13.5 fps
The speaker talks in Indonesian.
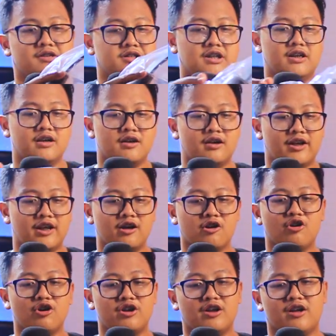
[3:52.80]
si
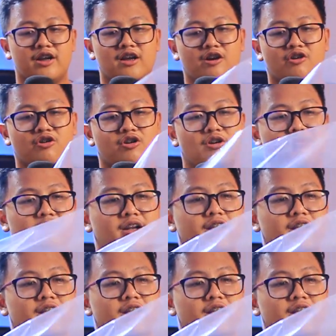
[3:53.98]
ringkon ya ringkon namanya